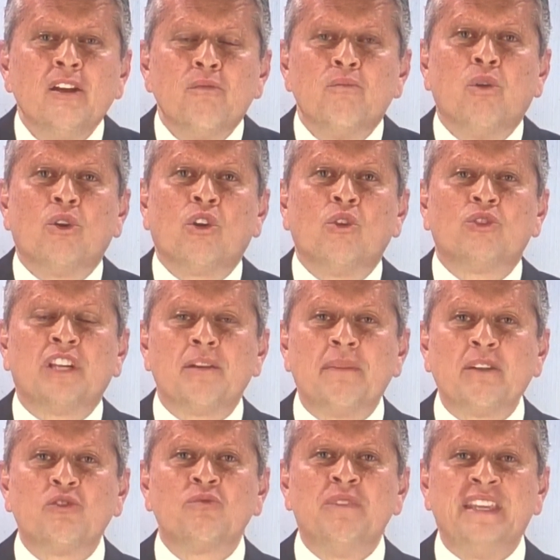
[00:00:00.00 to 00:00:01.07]
porque los
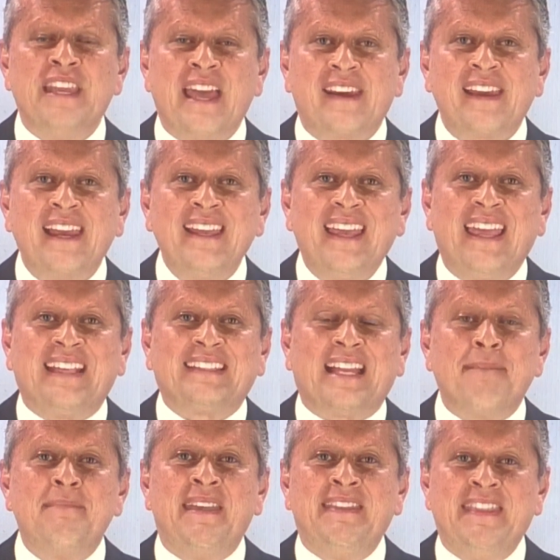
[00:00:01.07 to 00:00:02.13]
hermanos millarreal
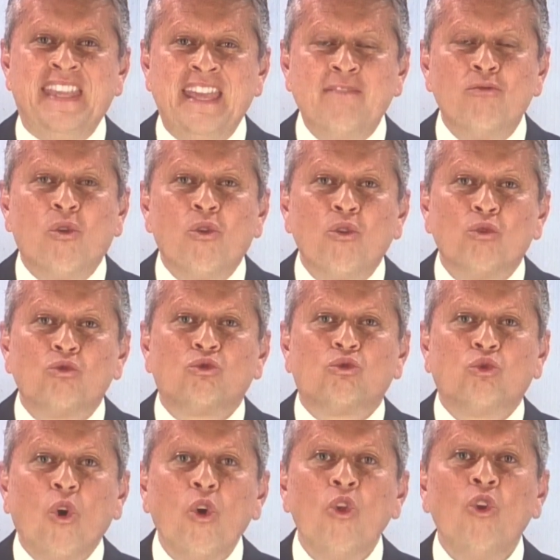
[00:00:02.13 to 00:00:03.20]
están vendiendo
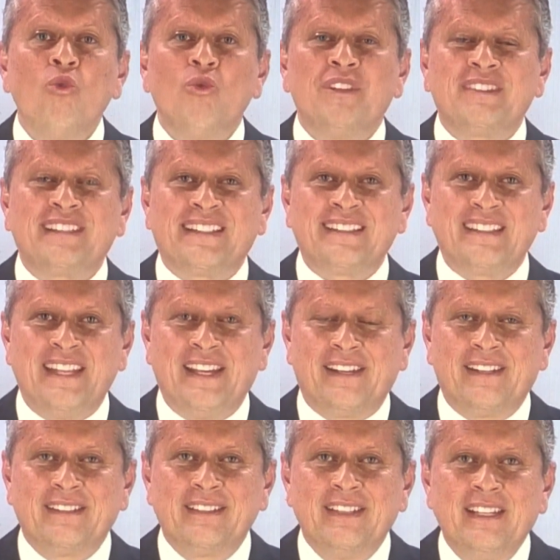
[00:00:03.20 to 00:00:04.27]
todas nuestras
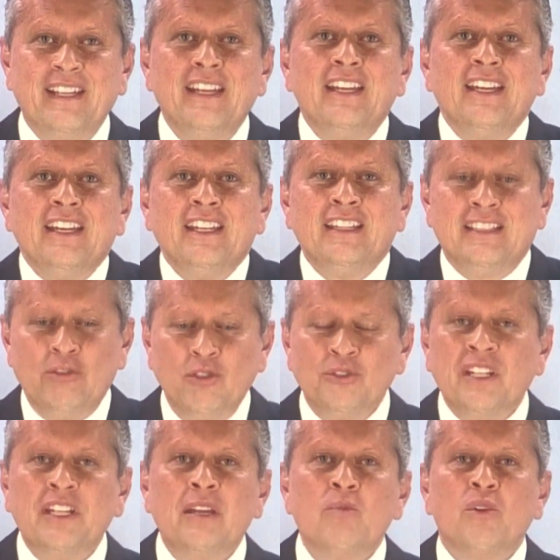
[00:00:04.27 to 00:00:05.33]
tierras. Y si no
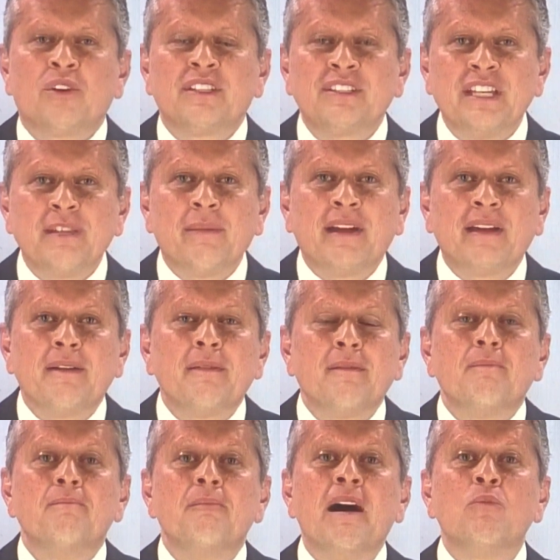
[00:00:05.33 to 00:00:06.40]
tenemos reserva,
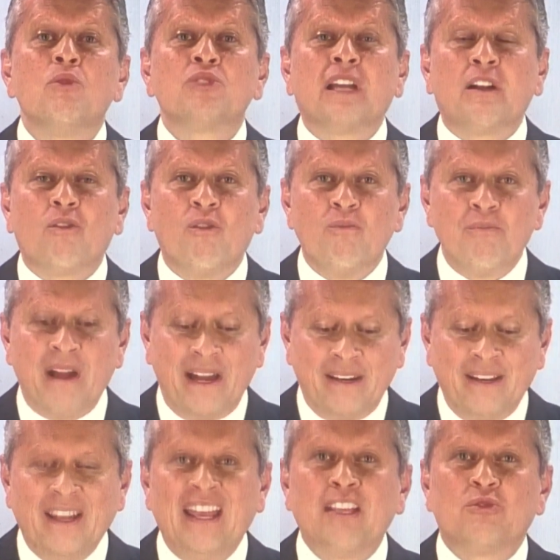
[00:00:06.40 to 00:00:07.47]
vamos a
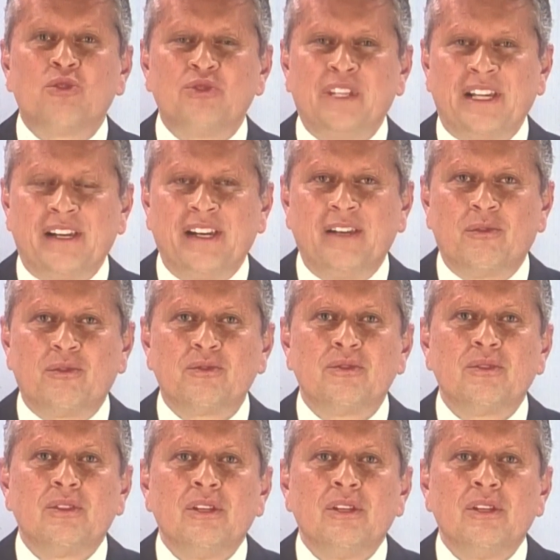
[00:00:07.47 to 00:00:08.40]
comprar esos terrenos.